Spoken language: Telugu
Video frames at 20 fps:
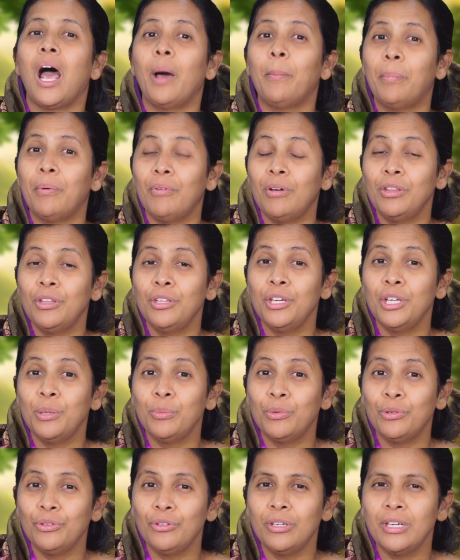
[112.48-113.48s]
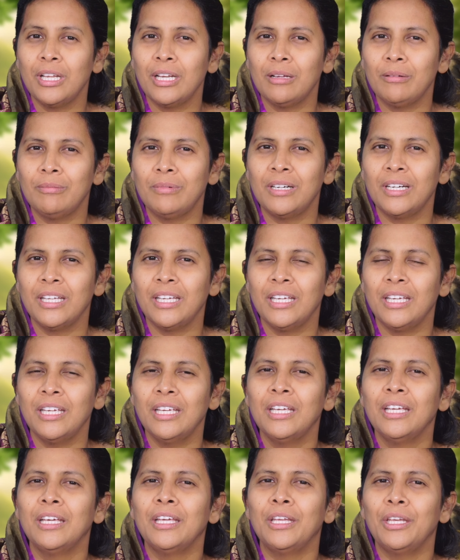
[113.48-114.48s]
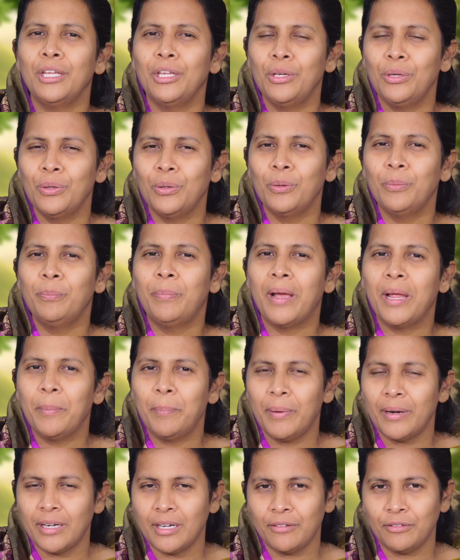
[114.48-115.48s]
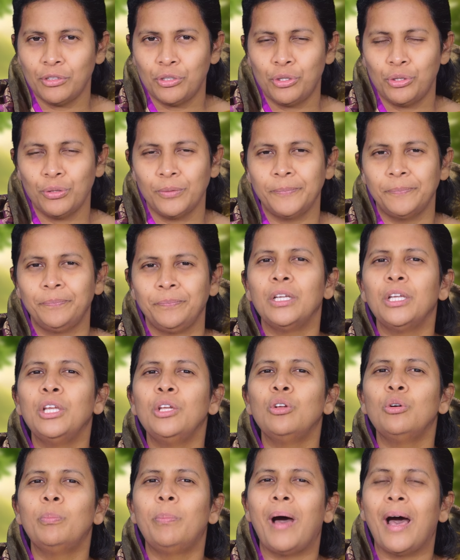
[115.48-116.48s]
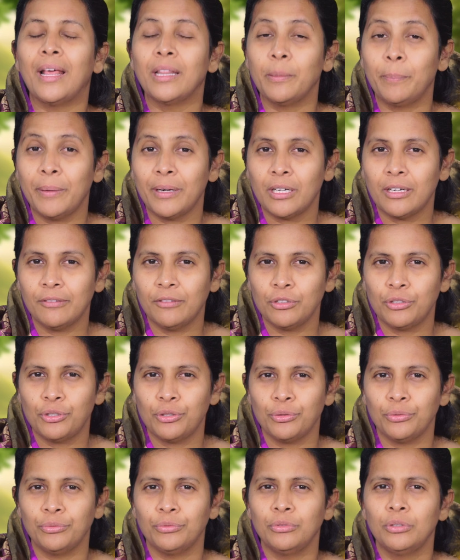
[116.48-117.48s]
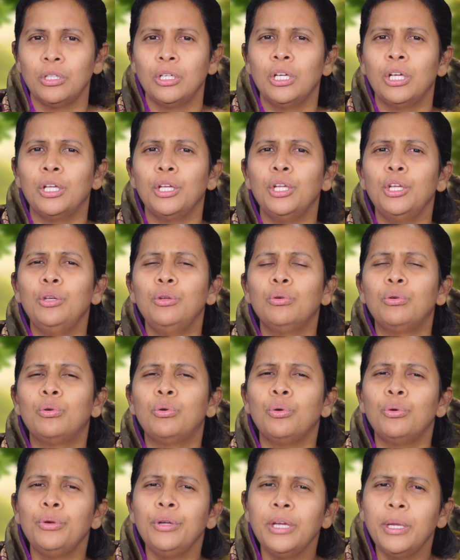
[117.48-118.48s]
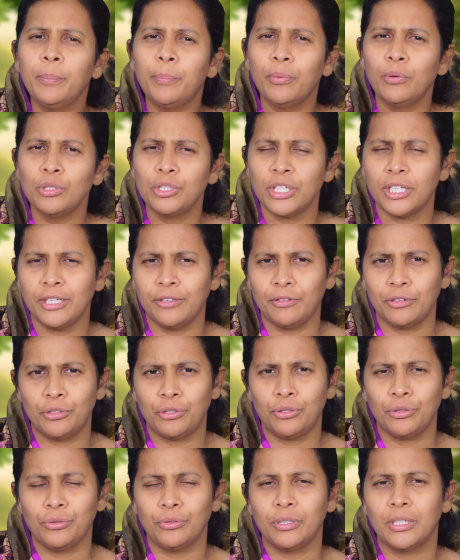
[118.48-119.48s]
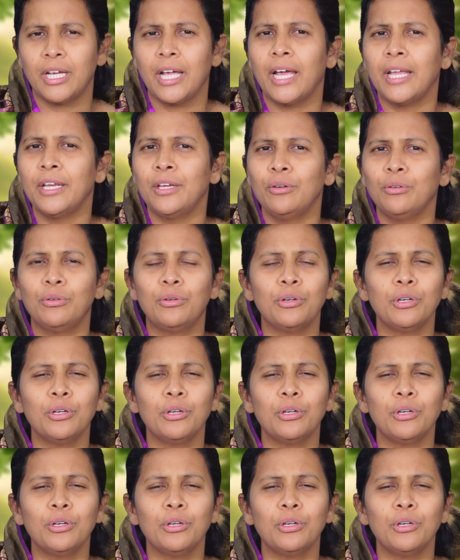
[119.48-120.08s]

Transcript: అపవాది నీ ముందు నిలబడి నిన్ను భయపెట్టవచ్చు నిన్ను బాధ పెట్టవచ్చు నిన్ను కృంగిపో చేయవచ్చు కానీ నువ్వు